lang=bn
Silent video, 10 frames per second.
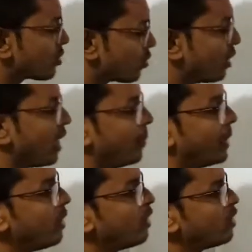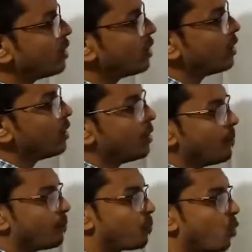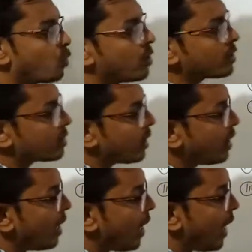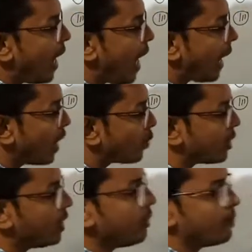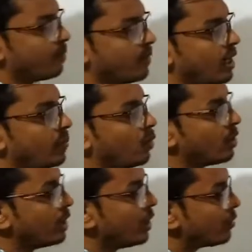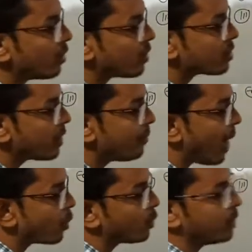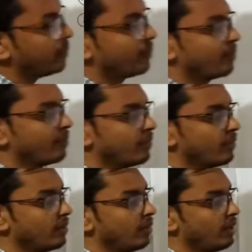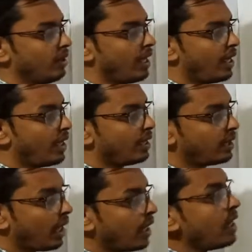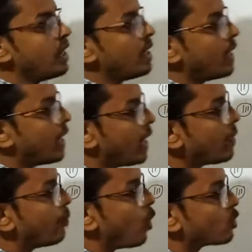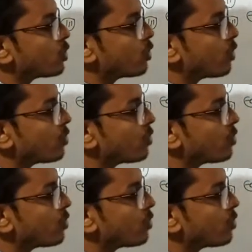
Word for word: সোডিয়ামের প্রোটন আছে এগারোটি এবং নিউট্রন আছে বারোটি তাই এর ভর সংখ্যা